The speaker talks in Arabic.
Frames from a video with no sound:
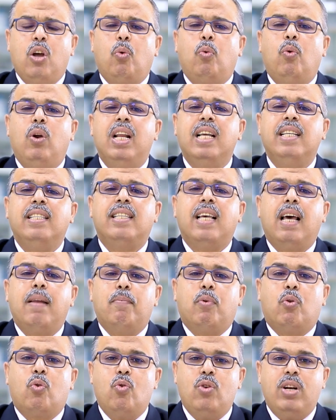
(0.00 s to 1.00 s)

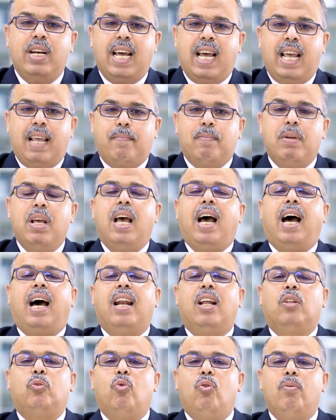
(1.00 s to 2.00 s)
والانسان بكون نايم
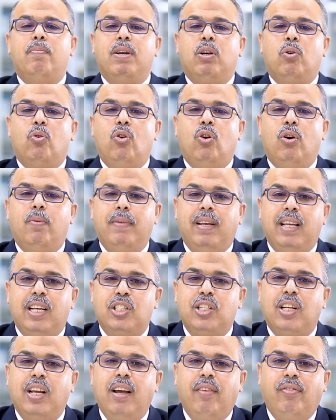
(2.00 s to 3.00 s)
على طول بنقول لهم
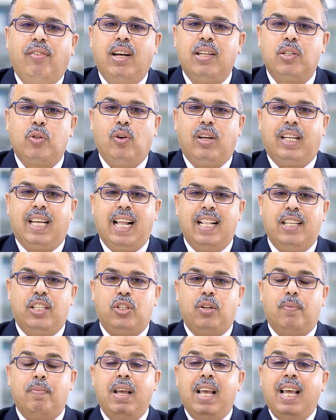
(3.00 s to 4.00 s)
ايش افحصوا
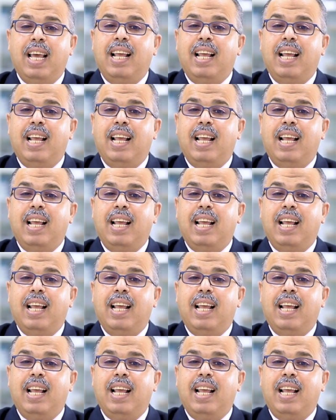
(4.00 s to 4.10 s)
الكالسيوم